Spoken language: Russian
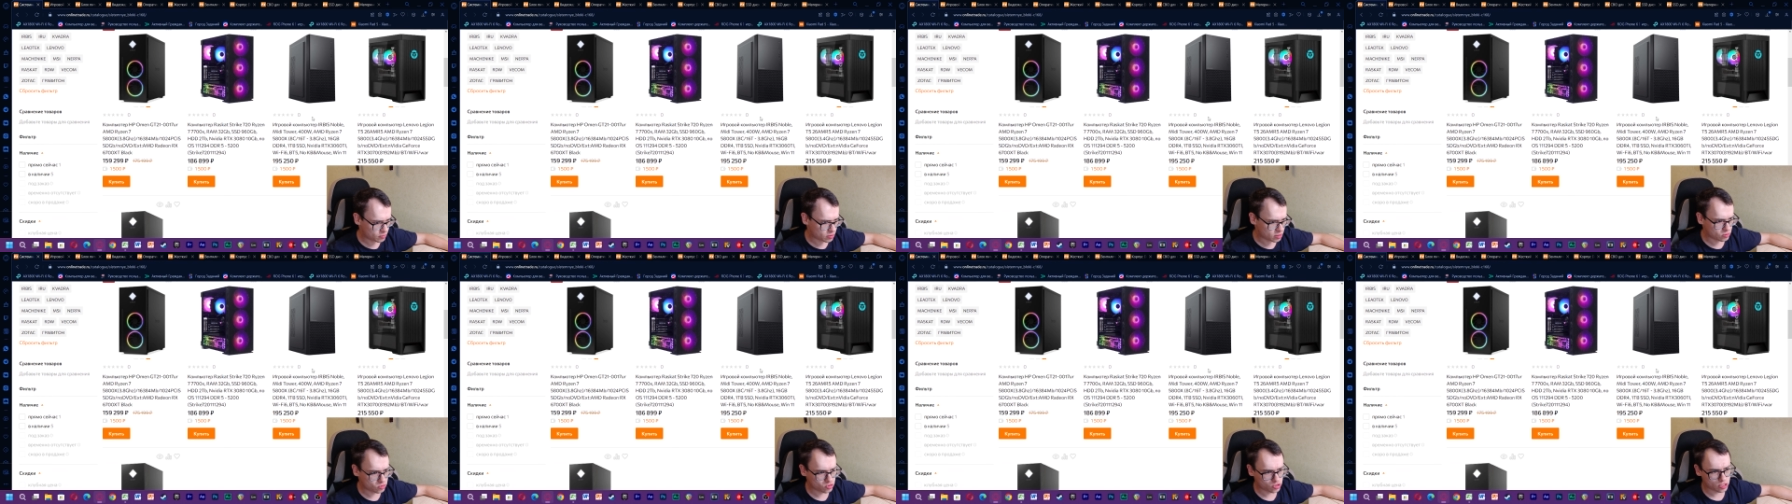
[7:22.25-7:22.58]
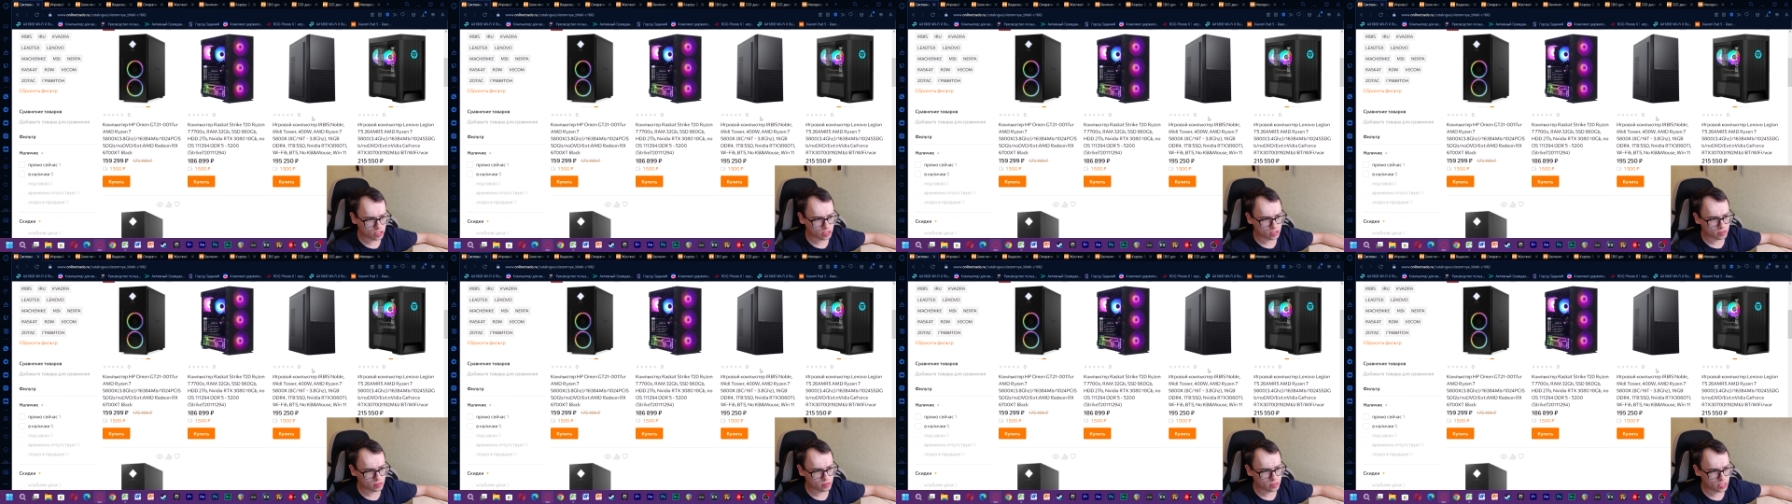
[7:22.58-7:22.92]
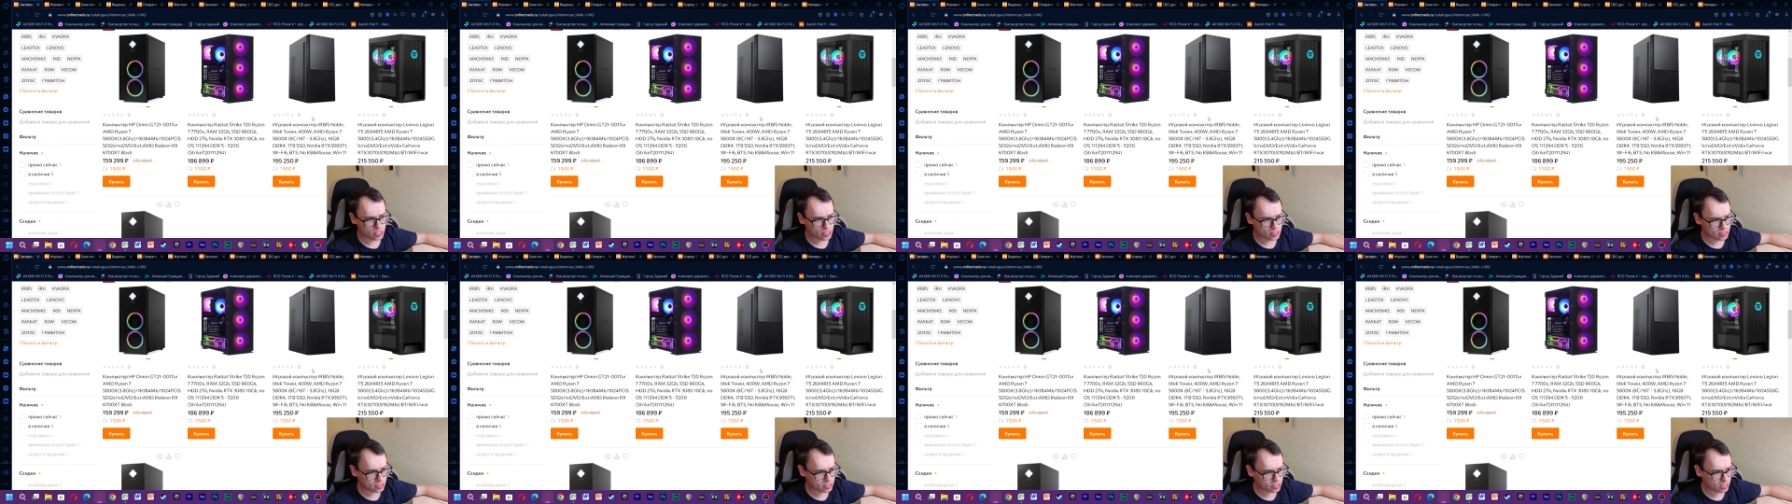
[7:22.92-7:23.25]
потому что
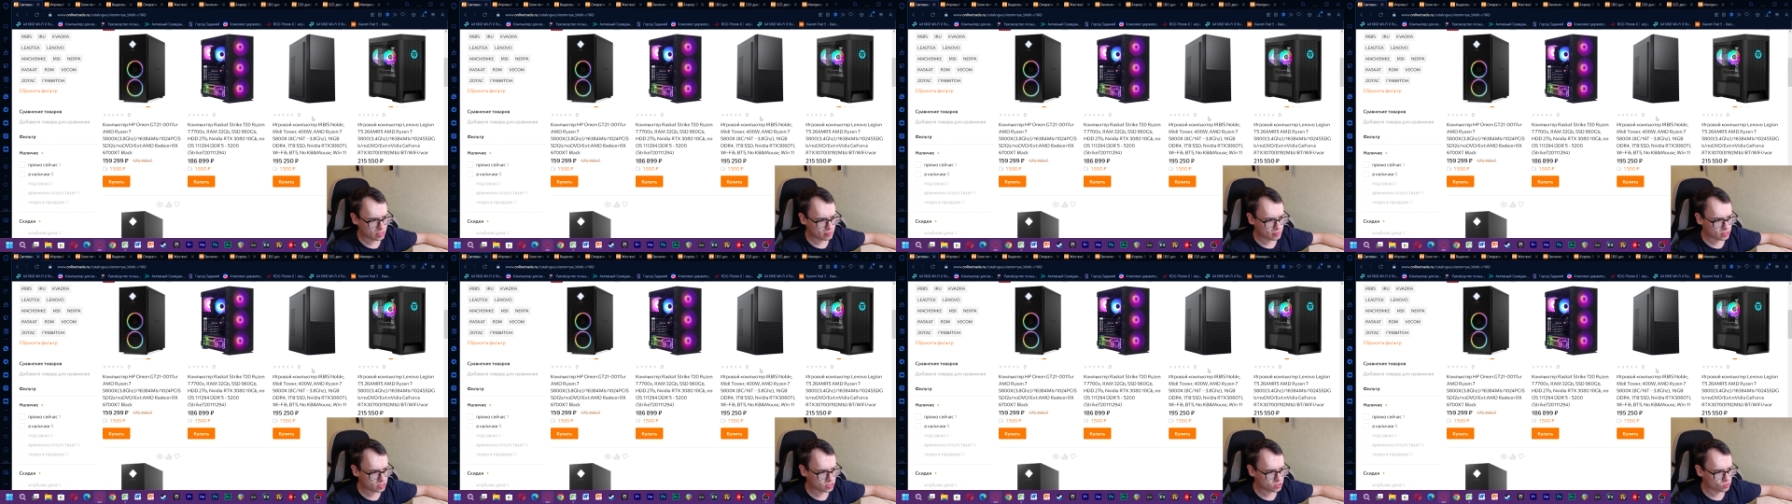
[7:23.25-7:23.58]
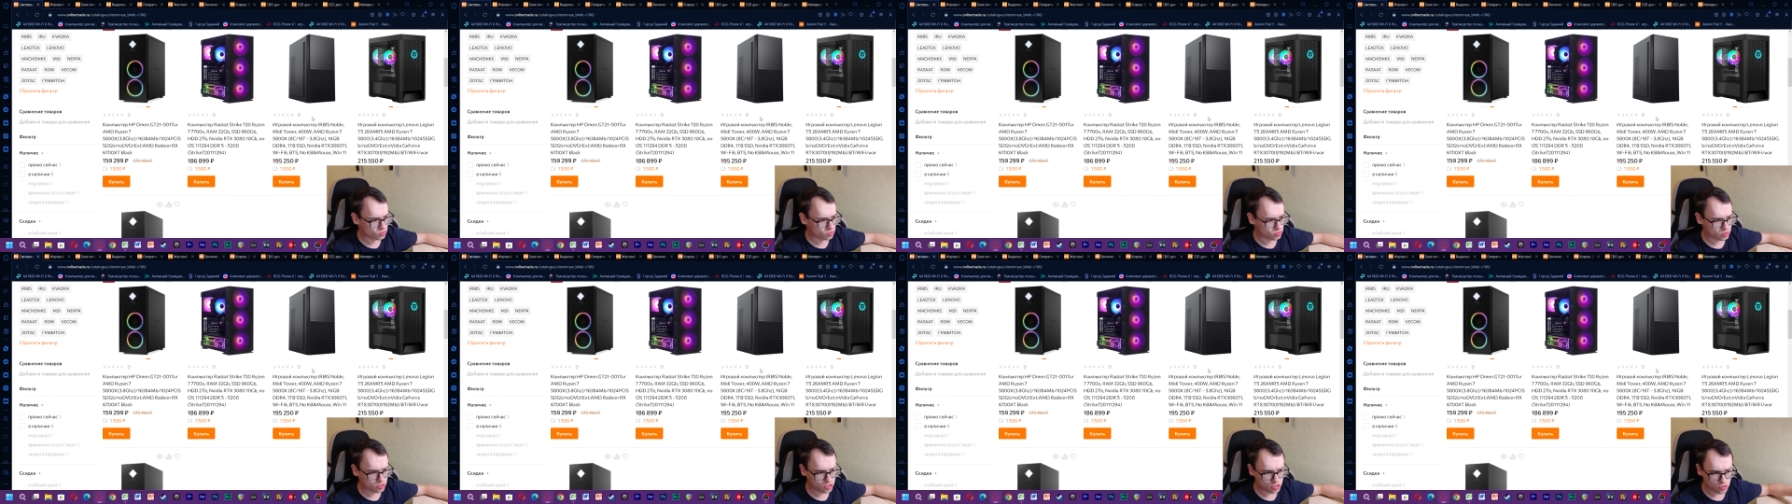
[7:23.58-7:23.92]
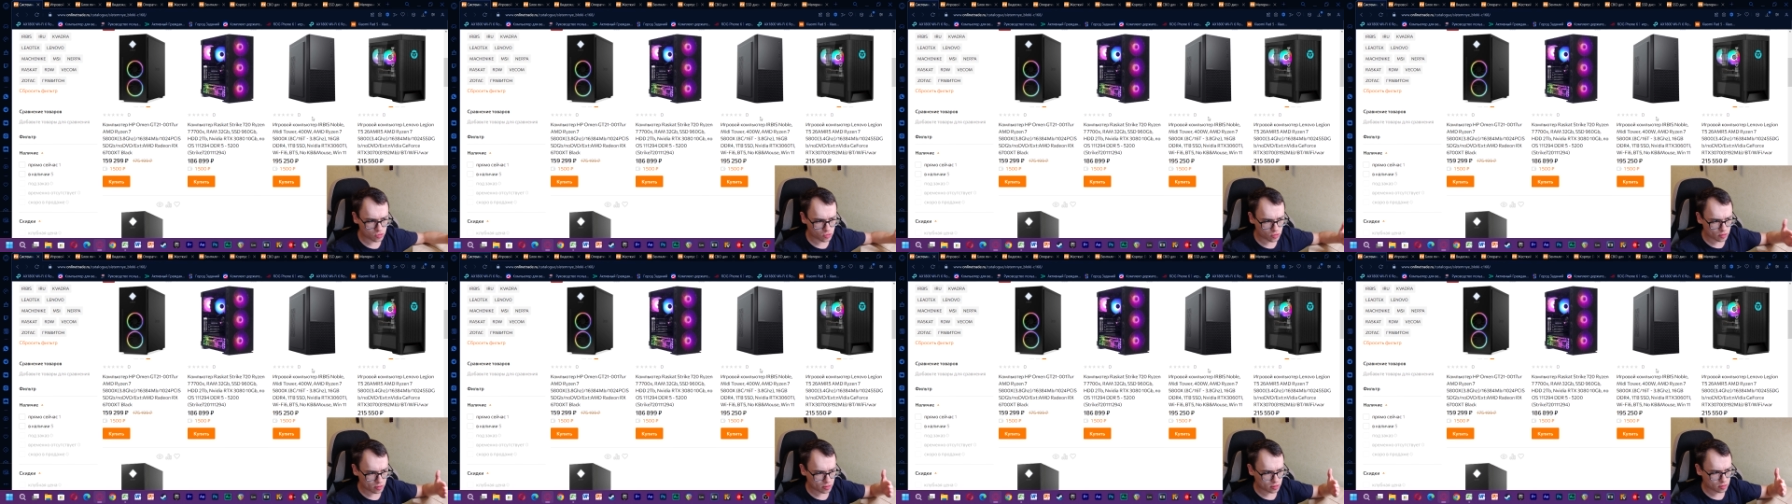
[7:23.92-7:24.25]
3070 он
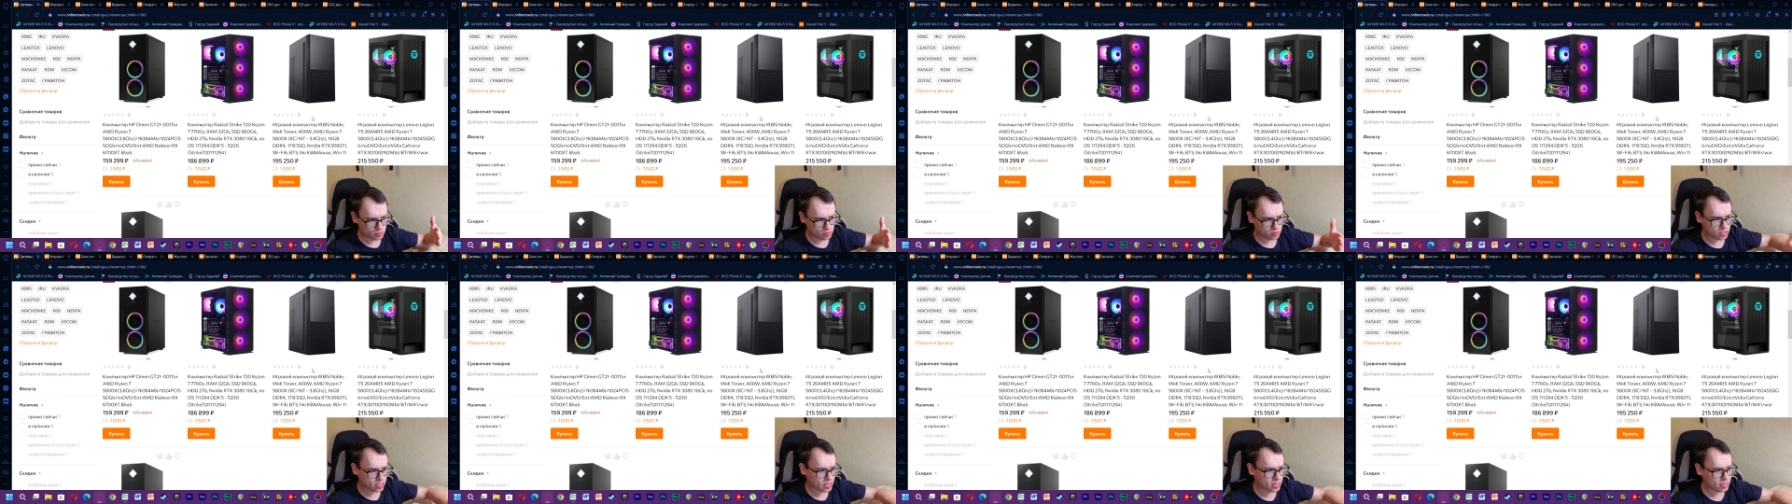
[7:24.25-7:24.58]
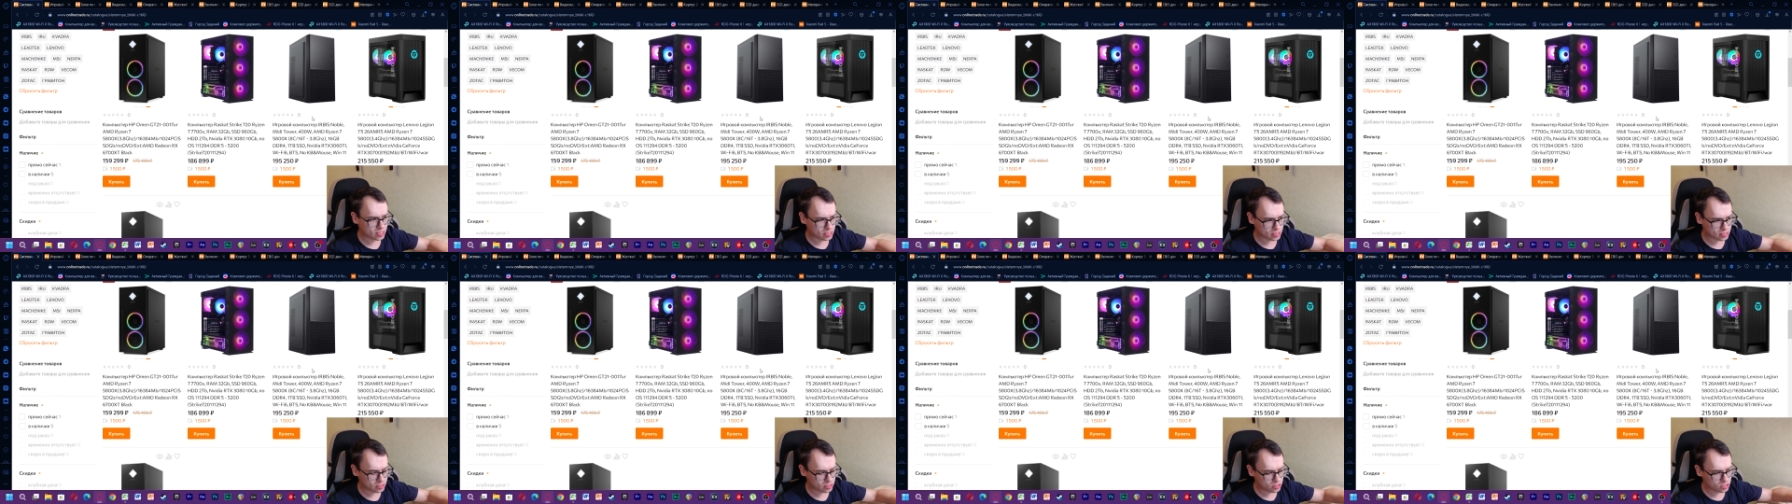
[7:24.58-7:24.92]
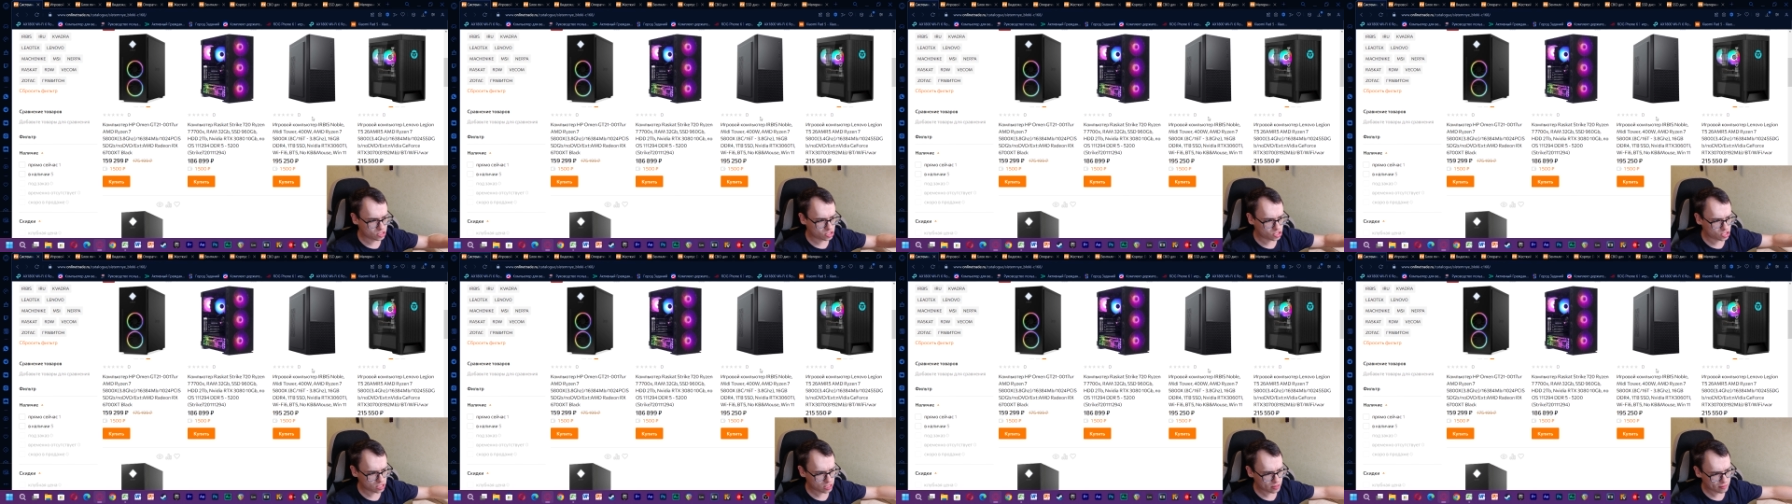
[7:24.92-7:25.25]
стоит гораздо
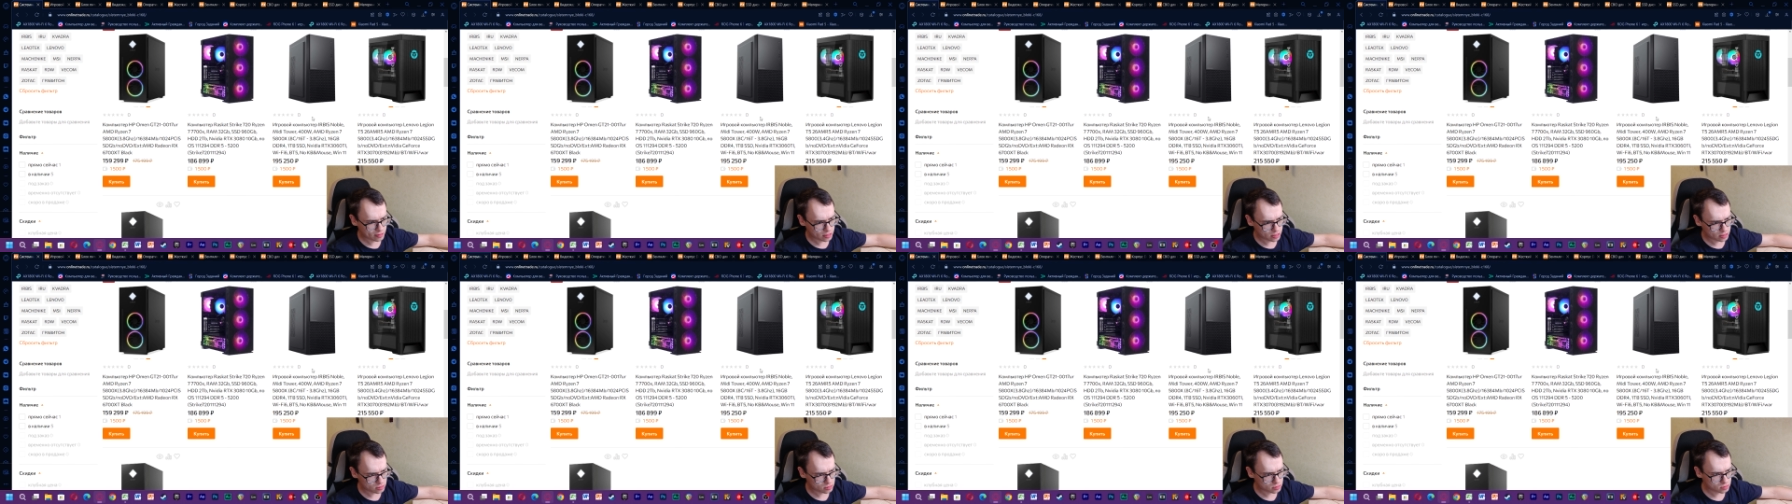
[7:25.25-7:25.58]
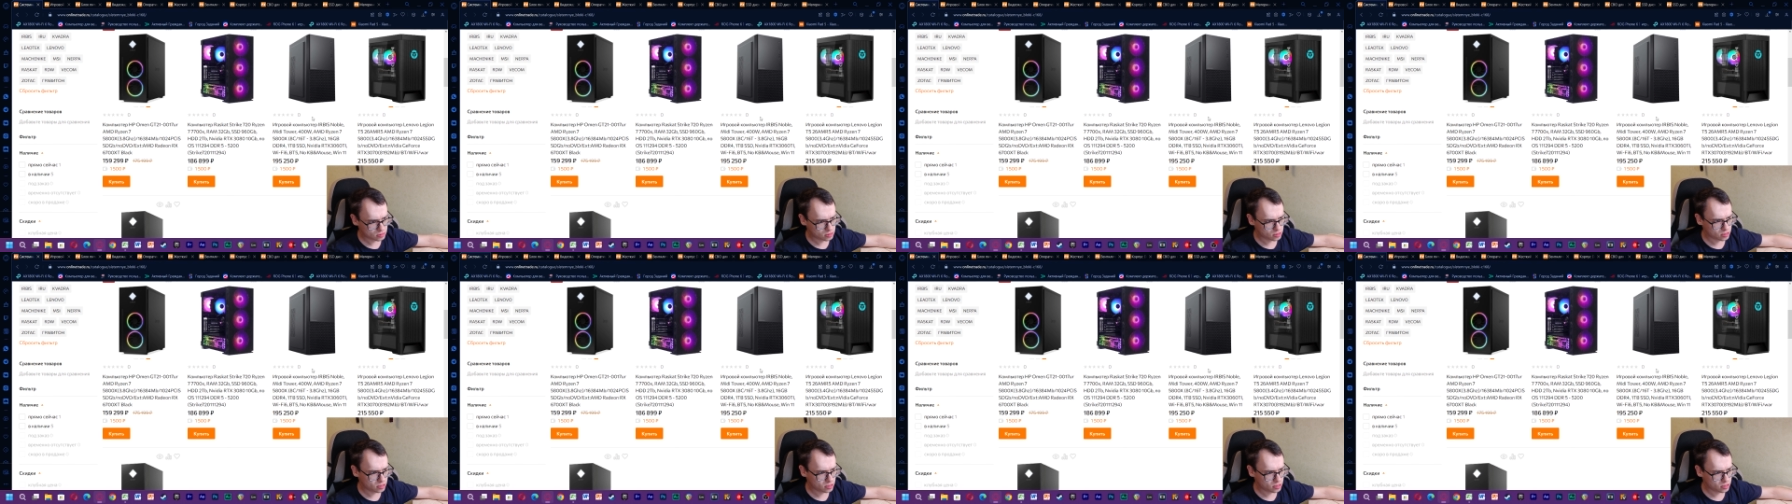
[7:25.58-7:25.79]
дешевле.